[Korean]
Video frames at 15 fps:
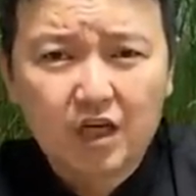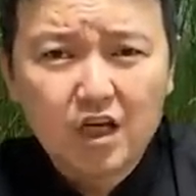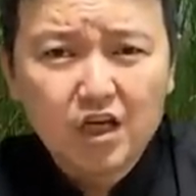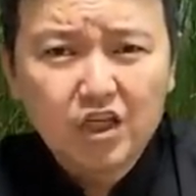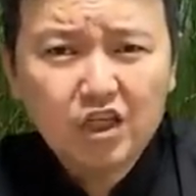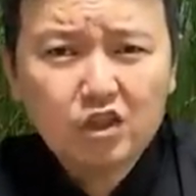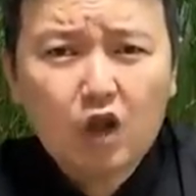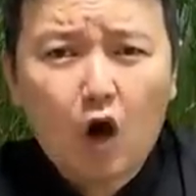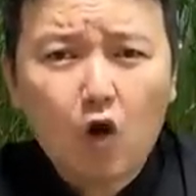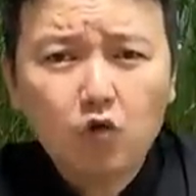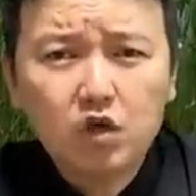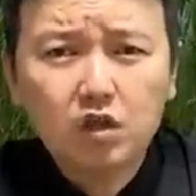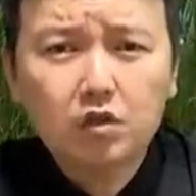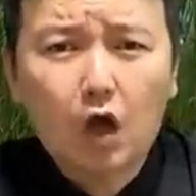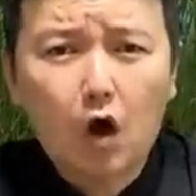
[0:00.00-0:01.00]

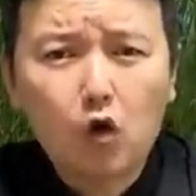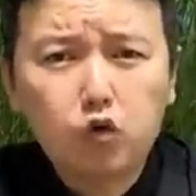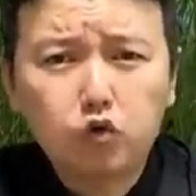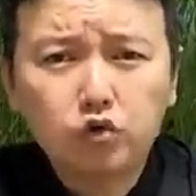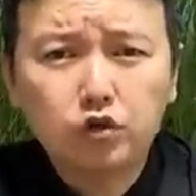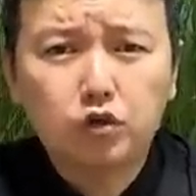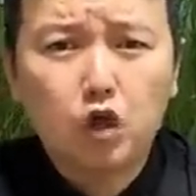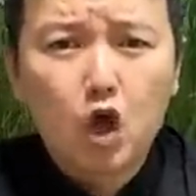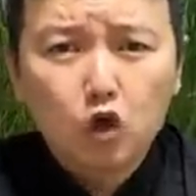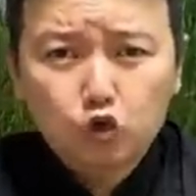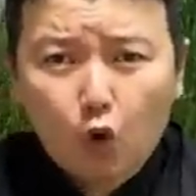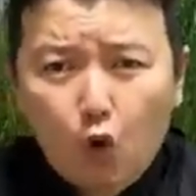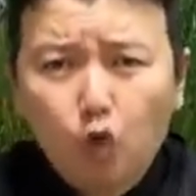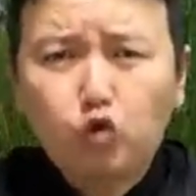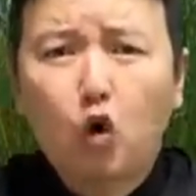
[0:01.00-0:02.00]
이타크 타오후는
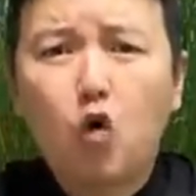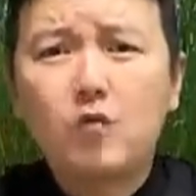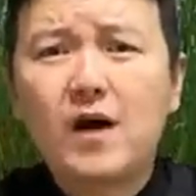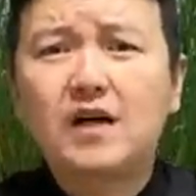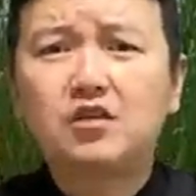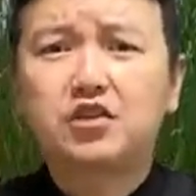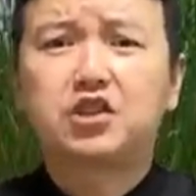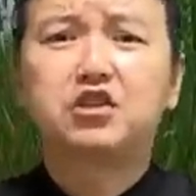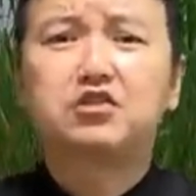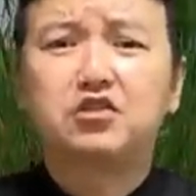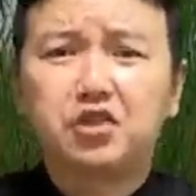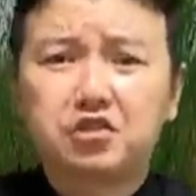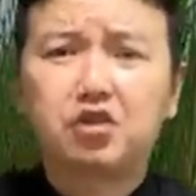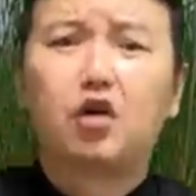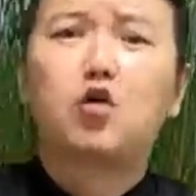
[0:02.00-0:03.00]
또 도망을 치는데
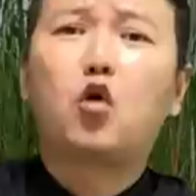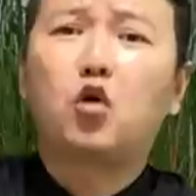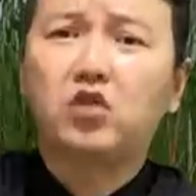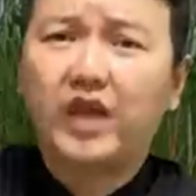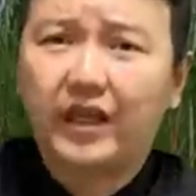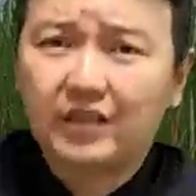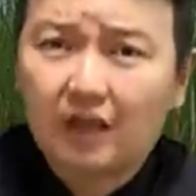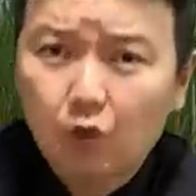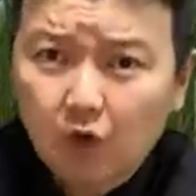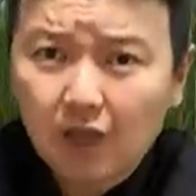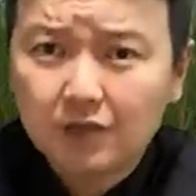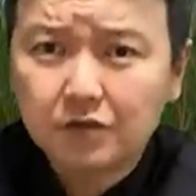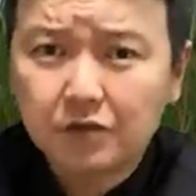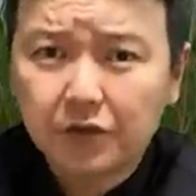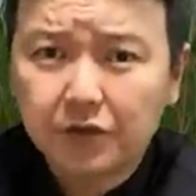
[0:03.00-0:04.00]
성공을 했다고
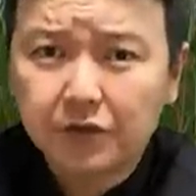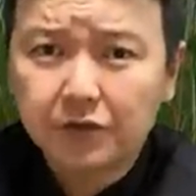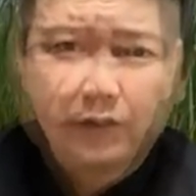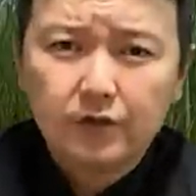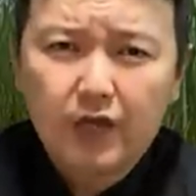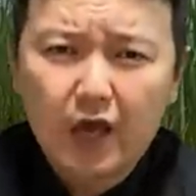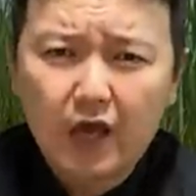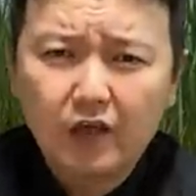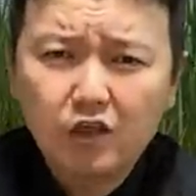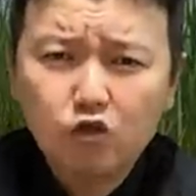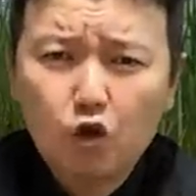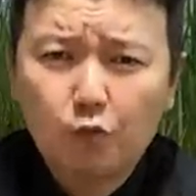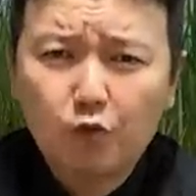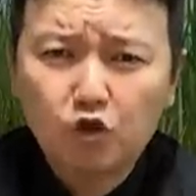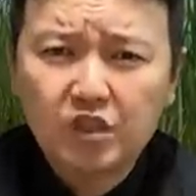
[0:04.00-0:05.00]
하는데요. 네,
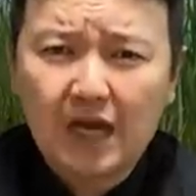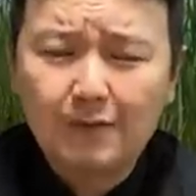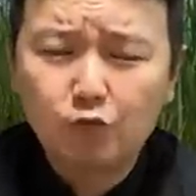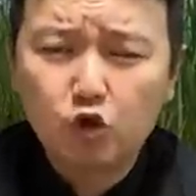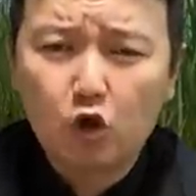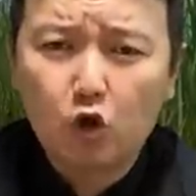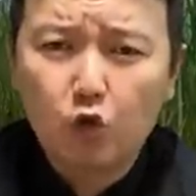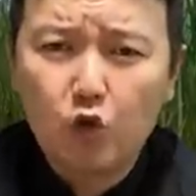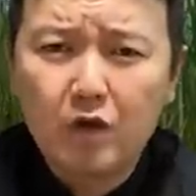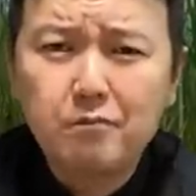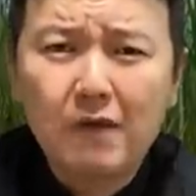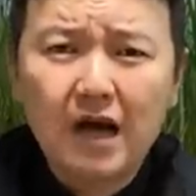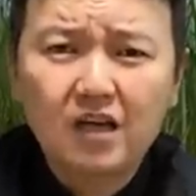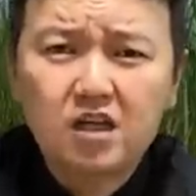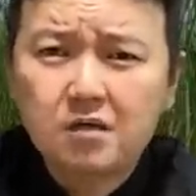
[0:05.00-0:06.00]
이놈도 참으로
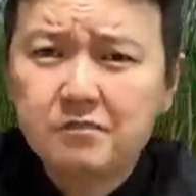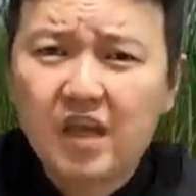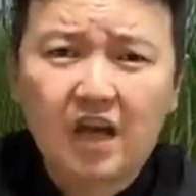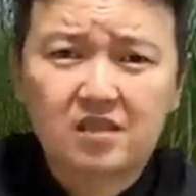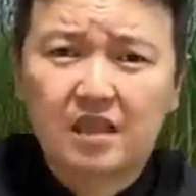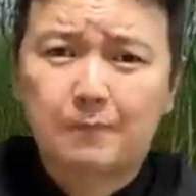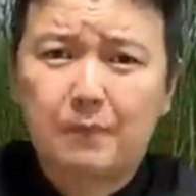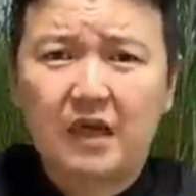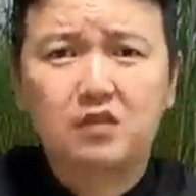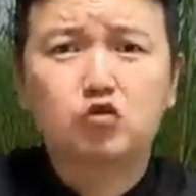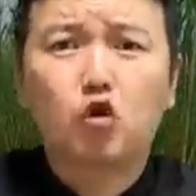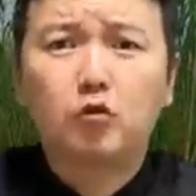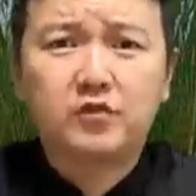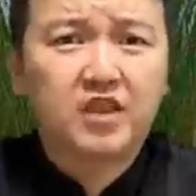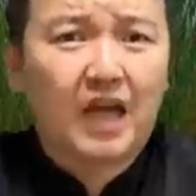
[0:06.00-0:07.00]
웬만큼 약사 빠른
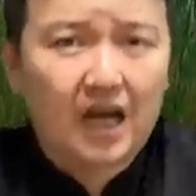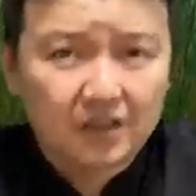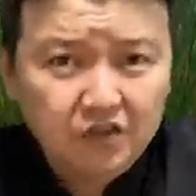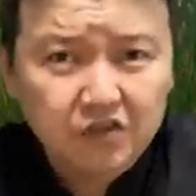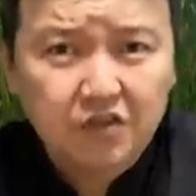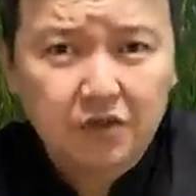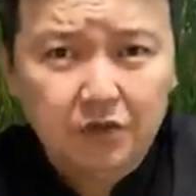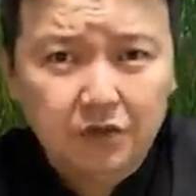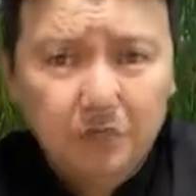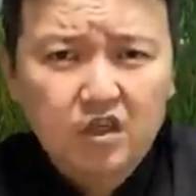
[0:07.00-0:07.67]
놈은 아닌데요.